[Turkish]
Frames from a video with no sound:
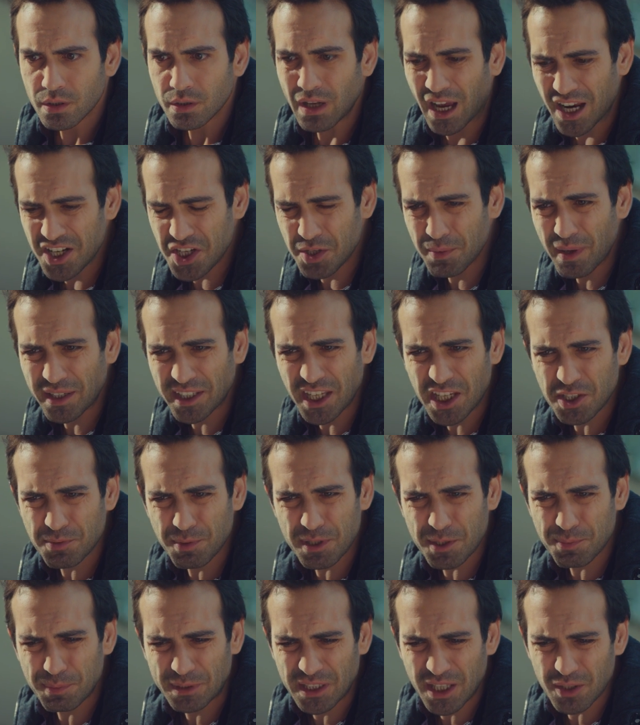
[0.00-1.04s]
Karşıma
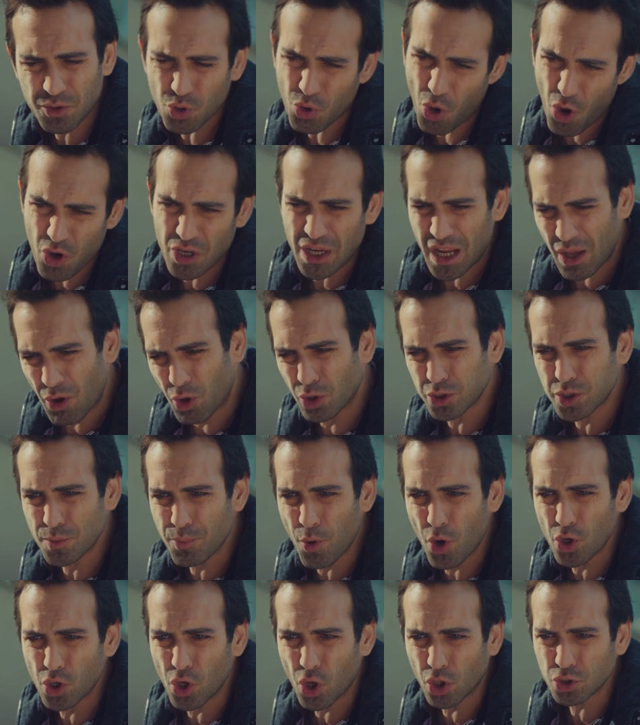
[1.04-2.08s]
geçmiş bir de öyle oldu
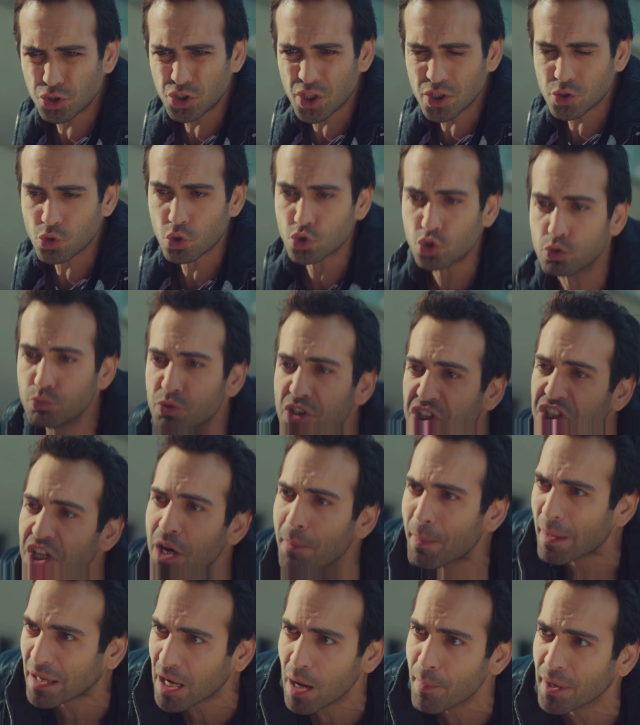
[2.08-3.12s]
böyle oldu diye gözümün
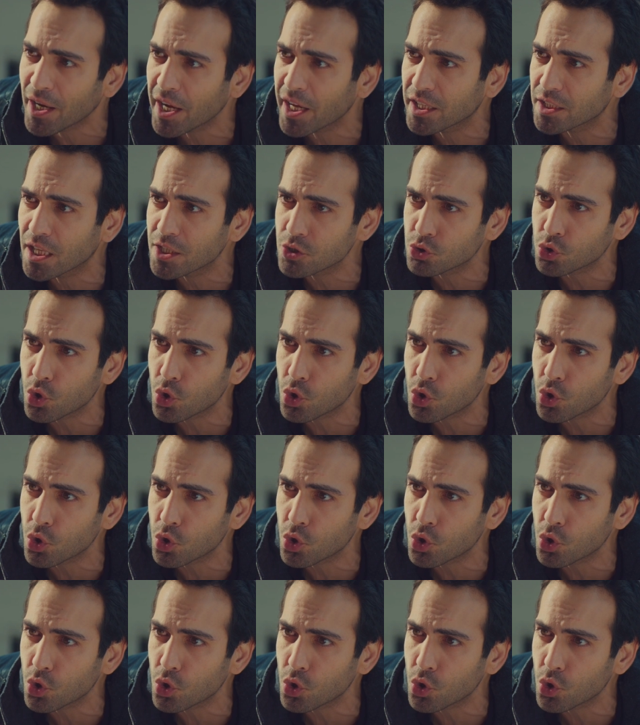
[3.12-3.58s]
içine baka baka yalan